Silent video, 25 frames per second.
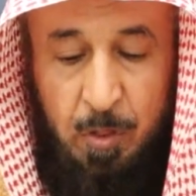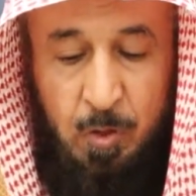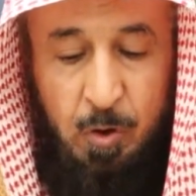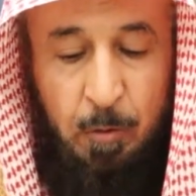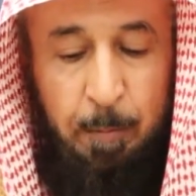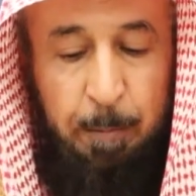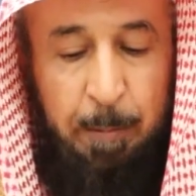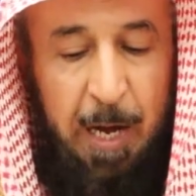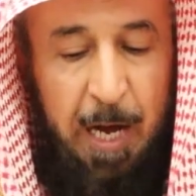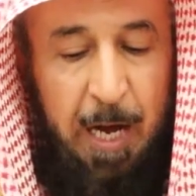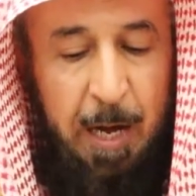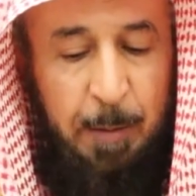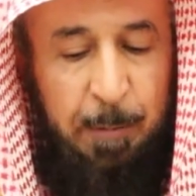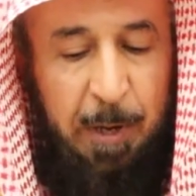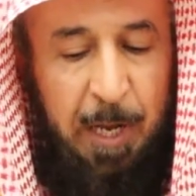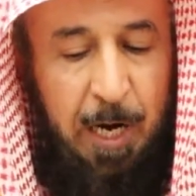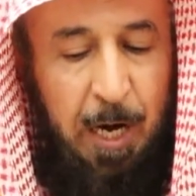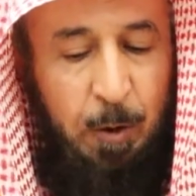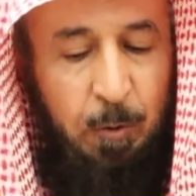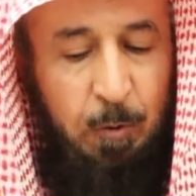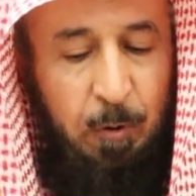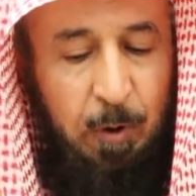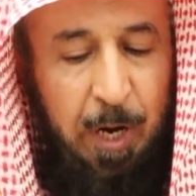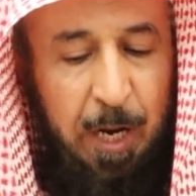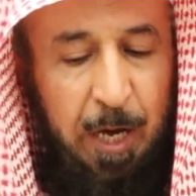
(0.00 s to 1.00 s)
ثم
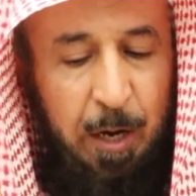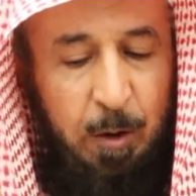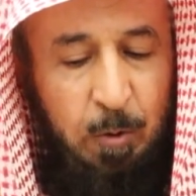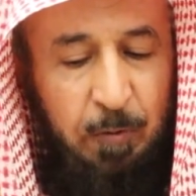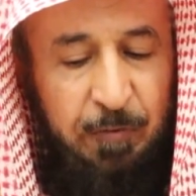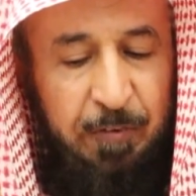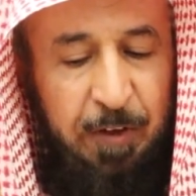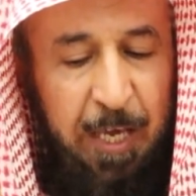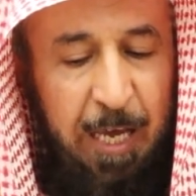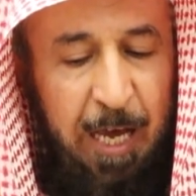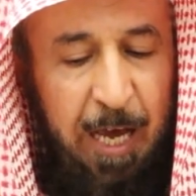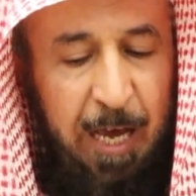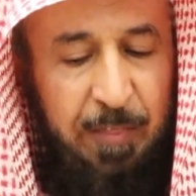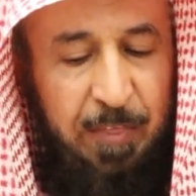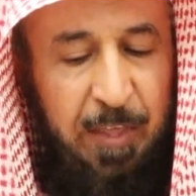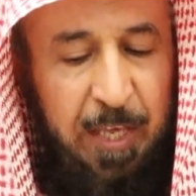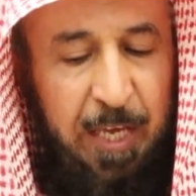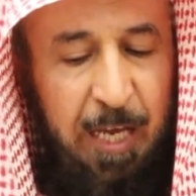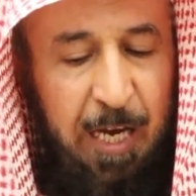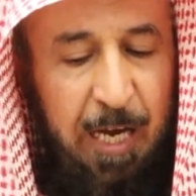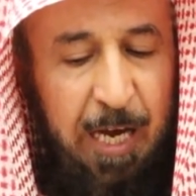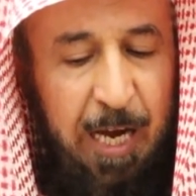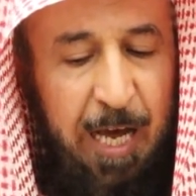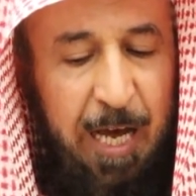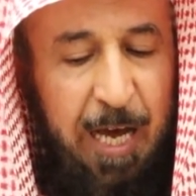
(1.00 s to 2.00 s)
أمره الله في
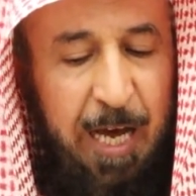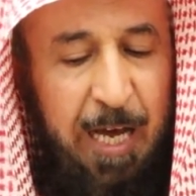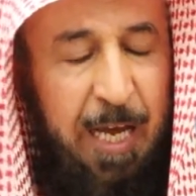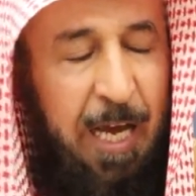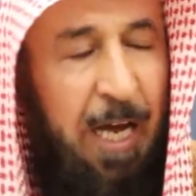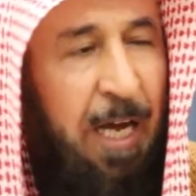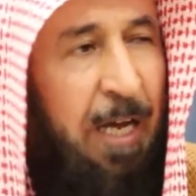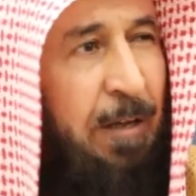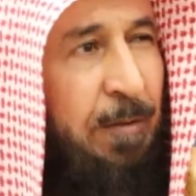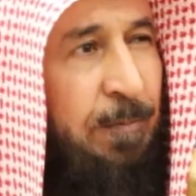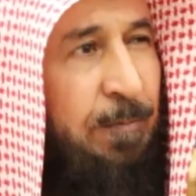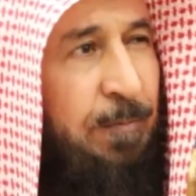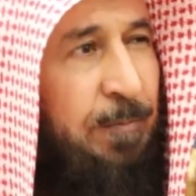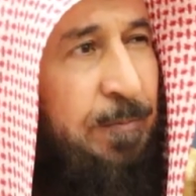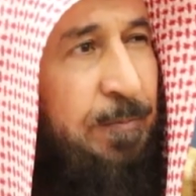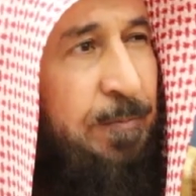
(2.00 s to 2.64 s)
هذه الآية